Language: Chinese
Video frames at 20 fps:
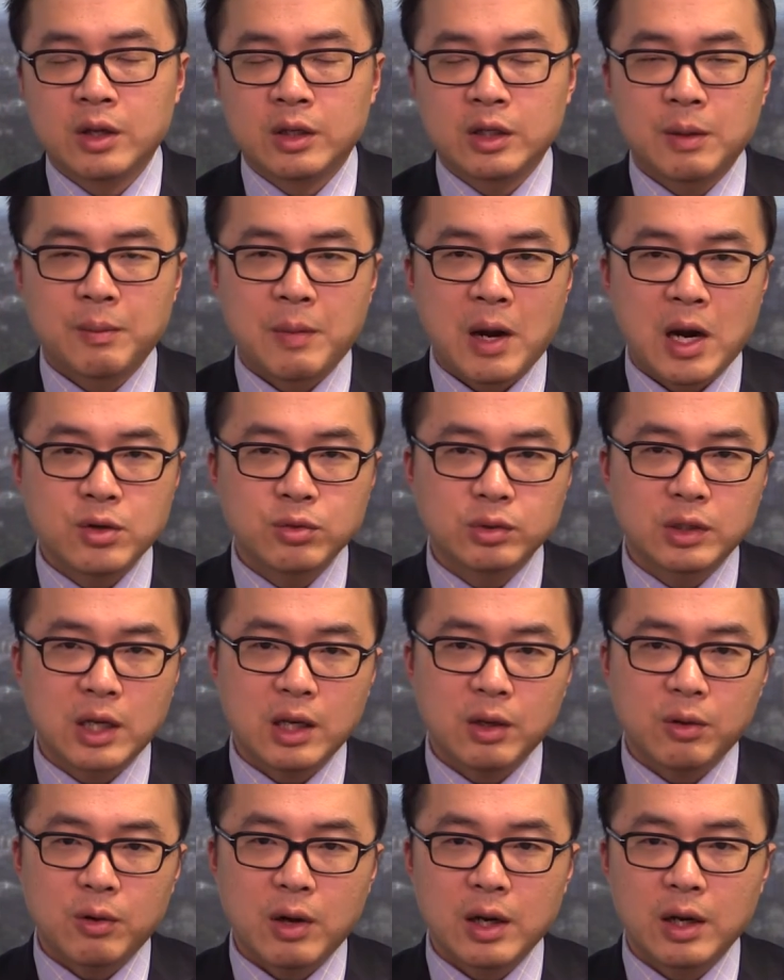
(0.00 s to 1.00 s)
那买入单
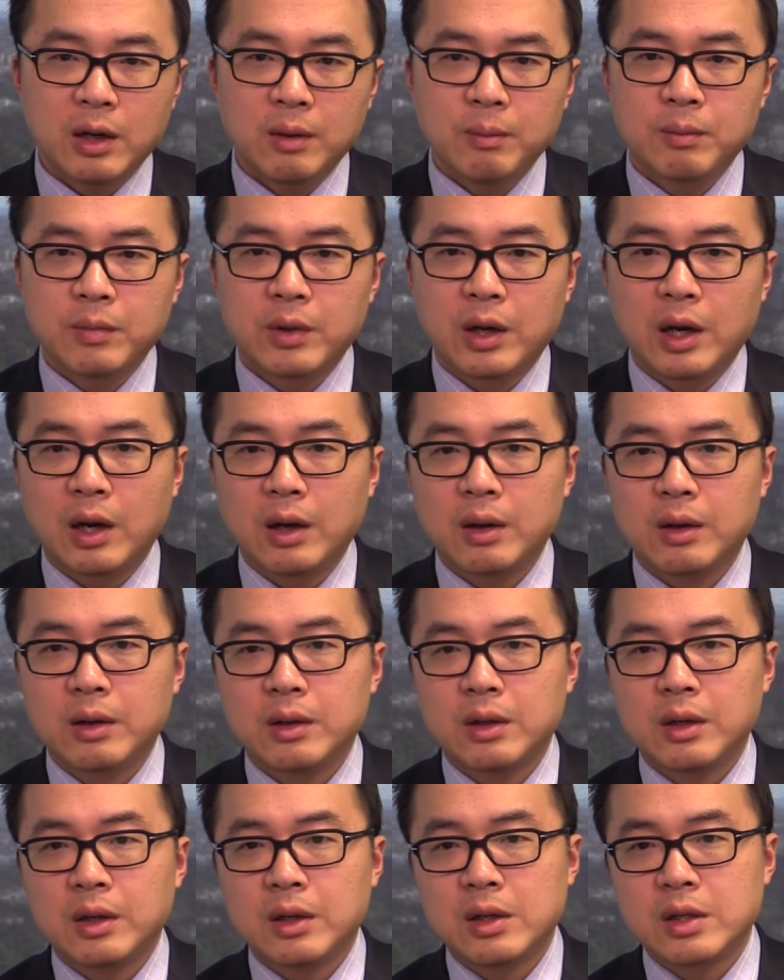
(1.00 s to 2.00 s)
的话呢啊，
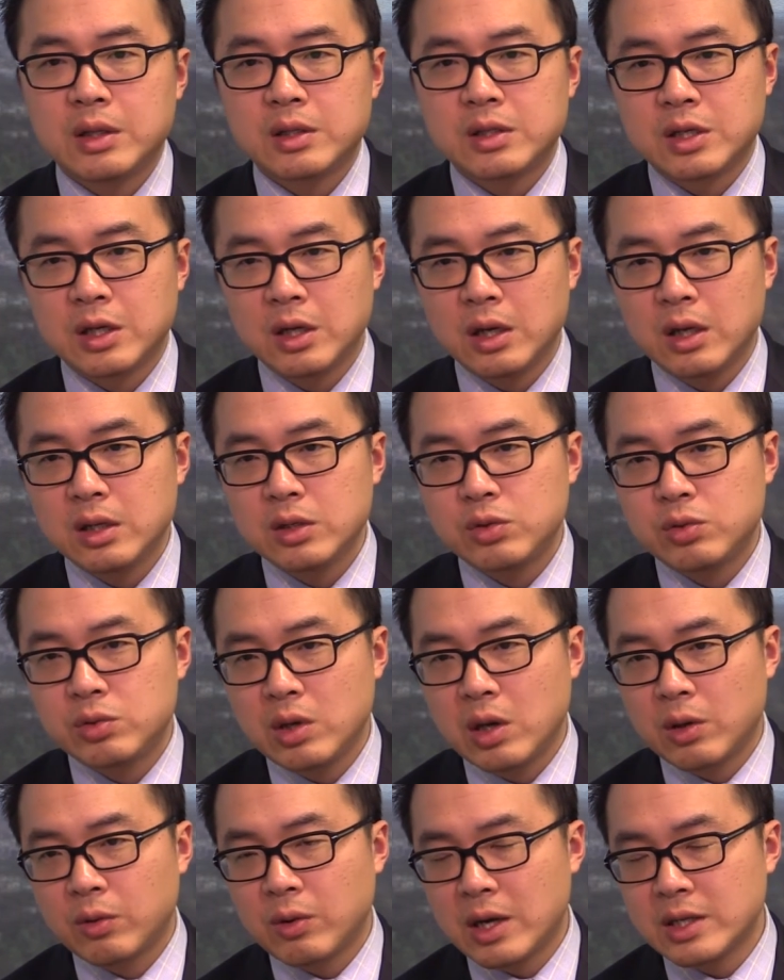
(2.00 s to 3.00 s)
则需
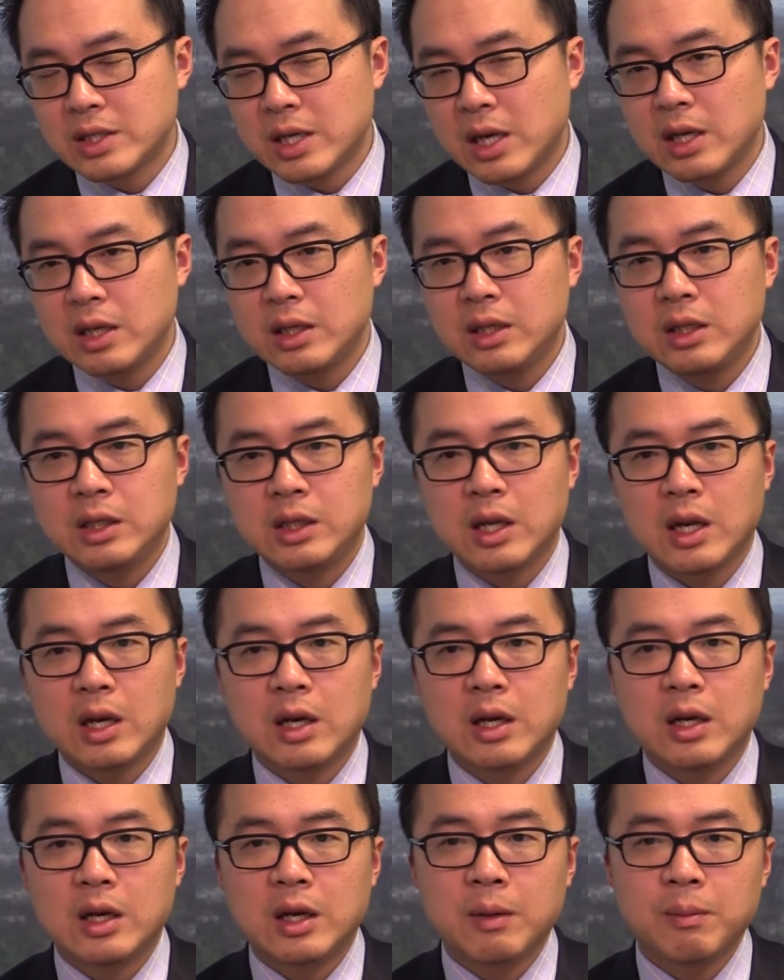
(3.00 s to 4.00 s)
要挂在一点
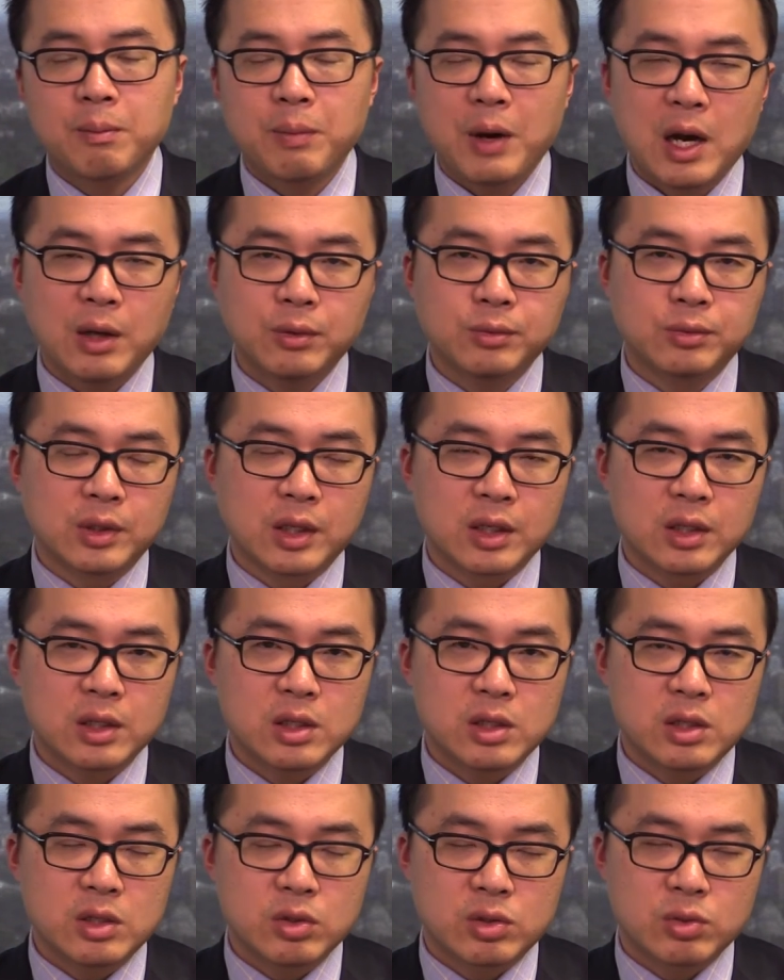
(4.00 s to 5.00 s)
零八五零，
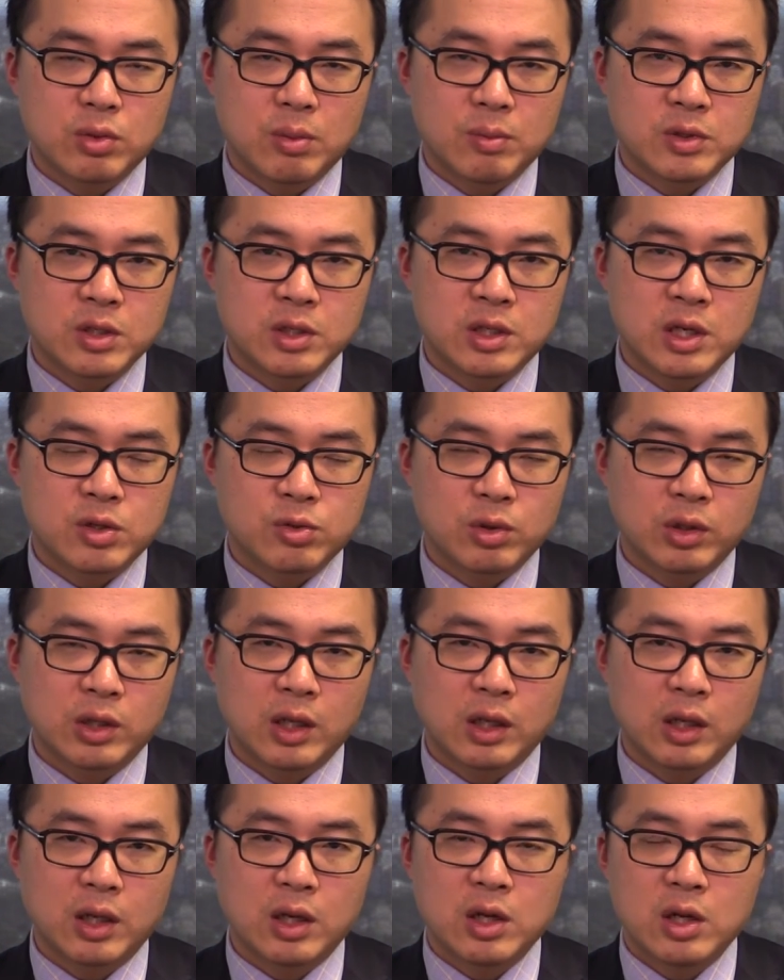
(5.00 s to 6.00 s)
就是我们之前说
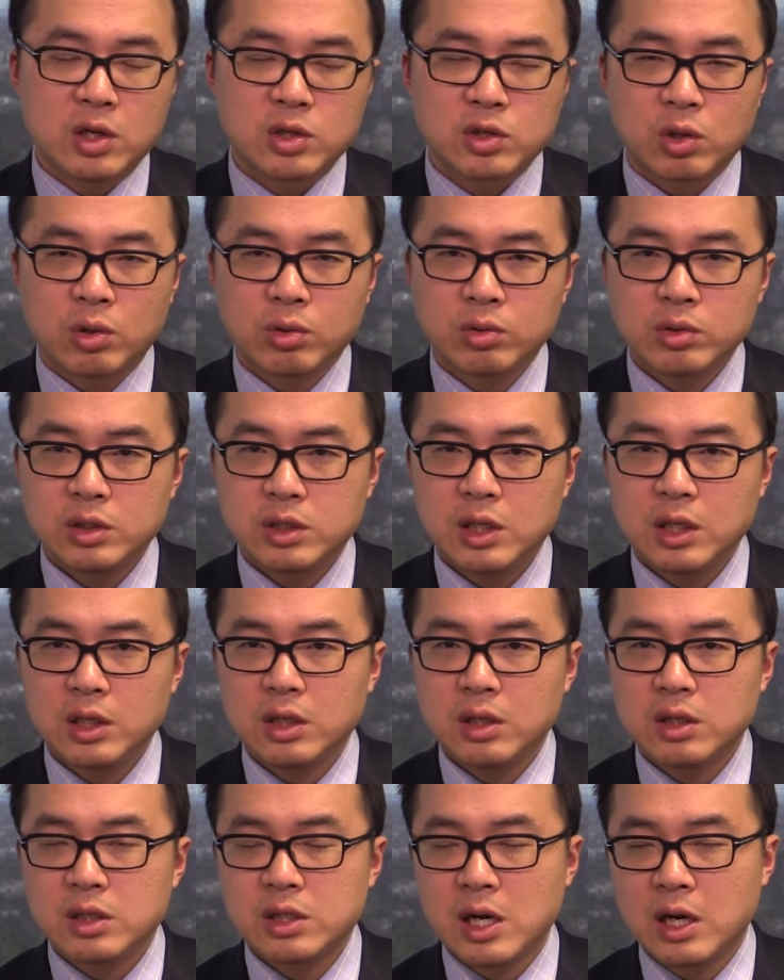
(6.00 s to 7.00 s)
到的重
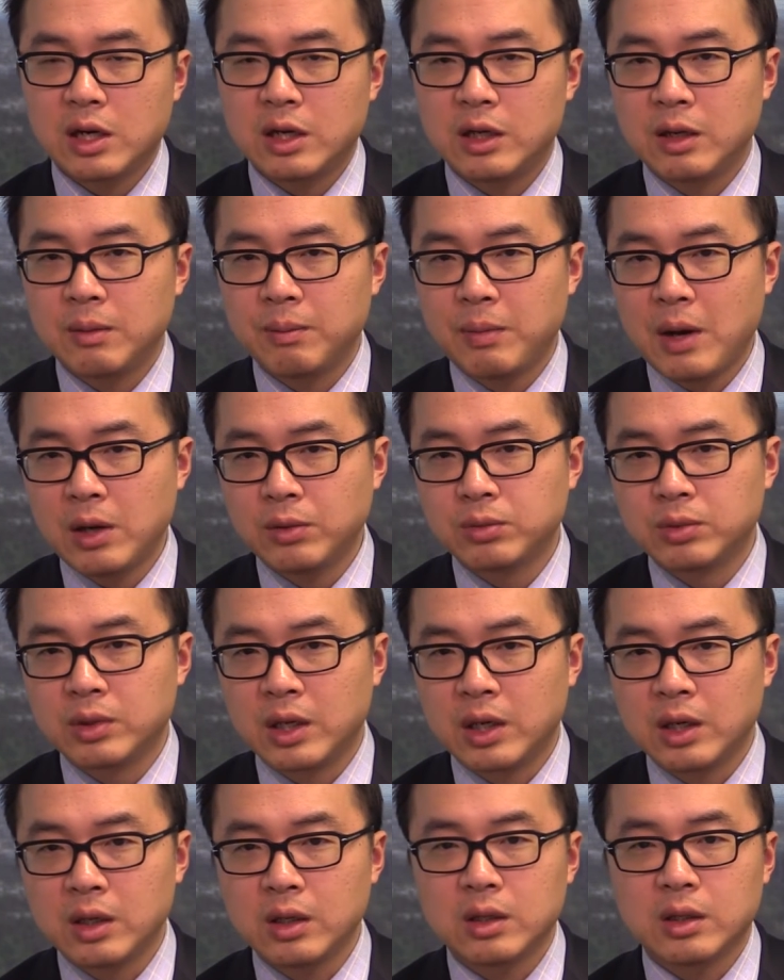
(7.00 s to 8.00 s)
新上了零八五
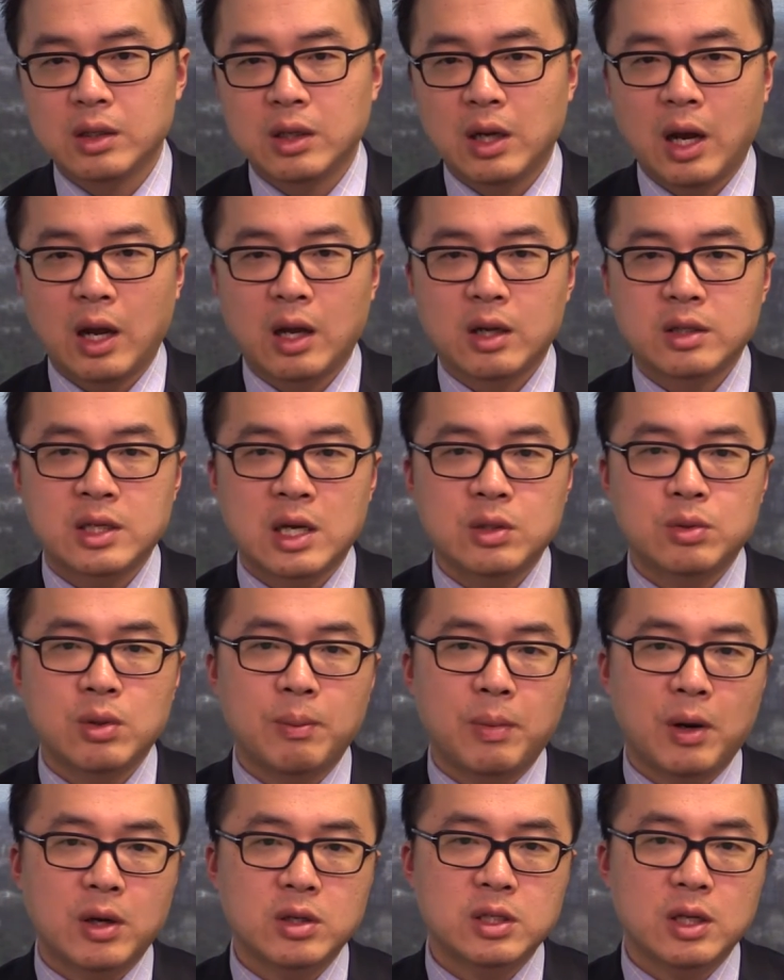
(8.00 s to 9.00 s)
零啊才算
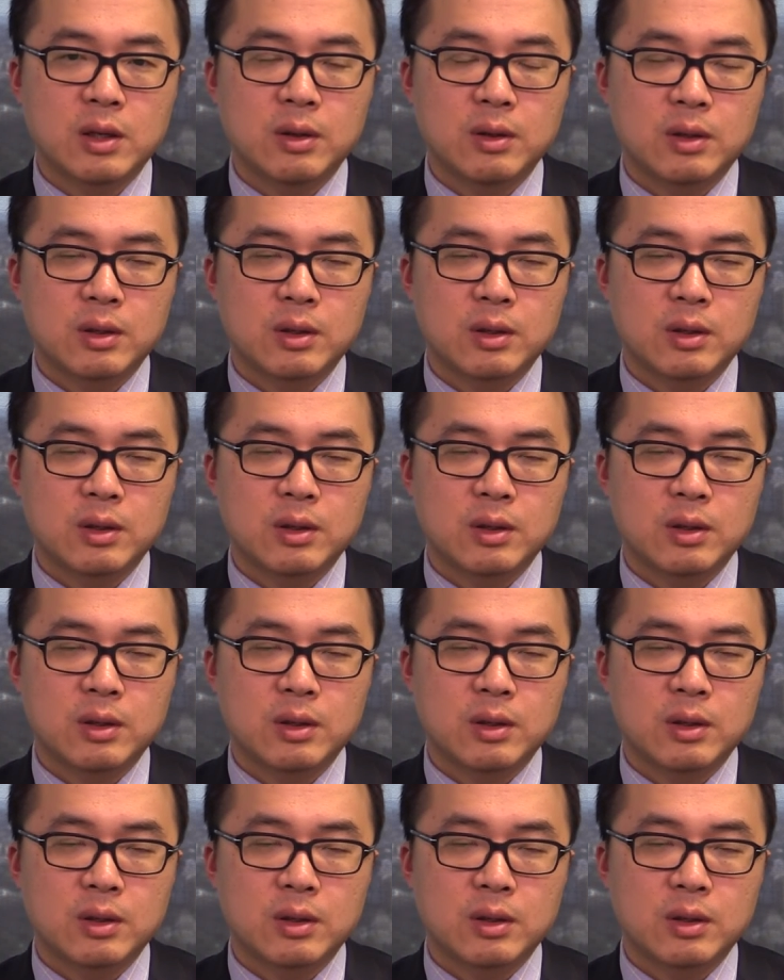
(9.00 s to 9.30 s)
保险。